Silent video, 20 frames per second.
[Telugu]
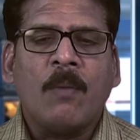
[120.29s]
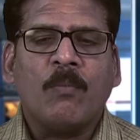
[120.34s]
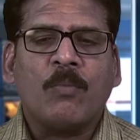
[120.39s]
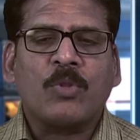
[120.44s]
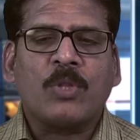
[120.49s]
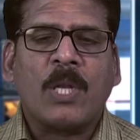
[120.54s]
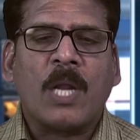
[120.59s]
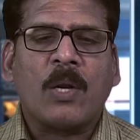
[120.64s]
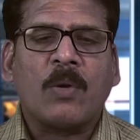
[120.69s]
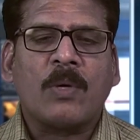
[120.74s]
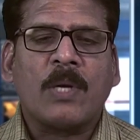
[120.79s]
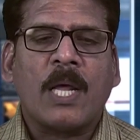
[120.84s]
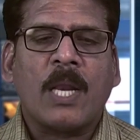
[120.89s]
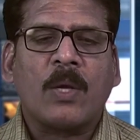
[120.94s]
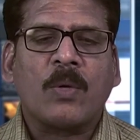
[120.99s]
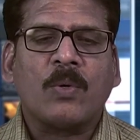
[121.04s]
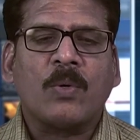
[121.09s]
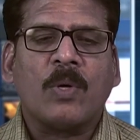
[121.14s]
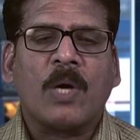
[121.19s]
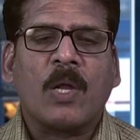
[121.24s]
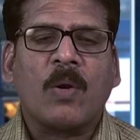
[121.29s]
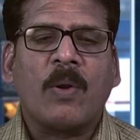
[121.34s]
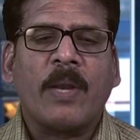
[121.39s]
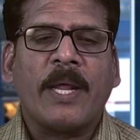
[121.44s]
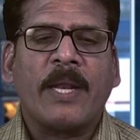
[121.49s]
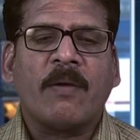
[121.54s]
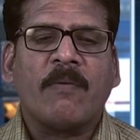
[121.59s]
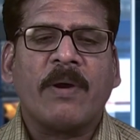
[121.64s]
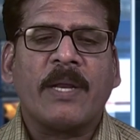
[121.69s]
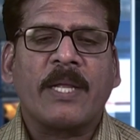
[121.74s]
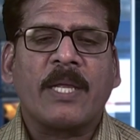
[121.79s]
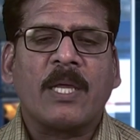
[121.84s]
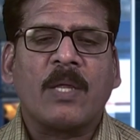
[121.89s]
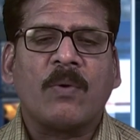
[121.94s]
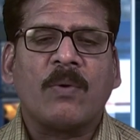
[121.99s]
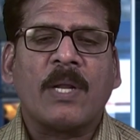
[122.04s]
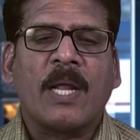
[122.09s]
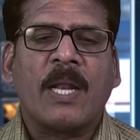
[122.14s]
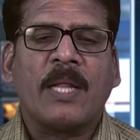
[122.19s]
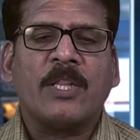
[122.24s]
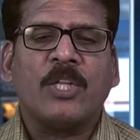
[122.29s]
ముద్రా రుణాలకు అర్హులైన వారికి రుణాలు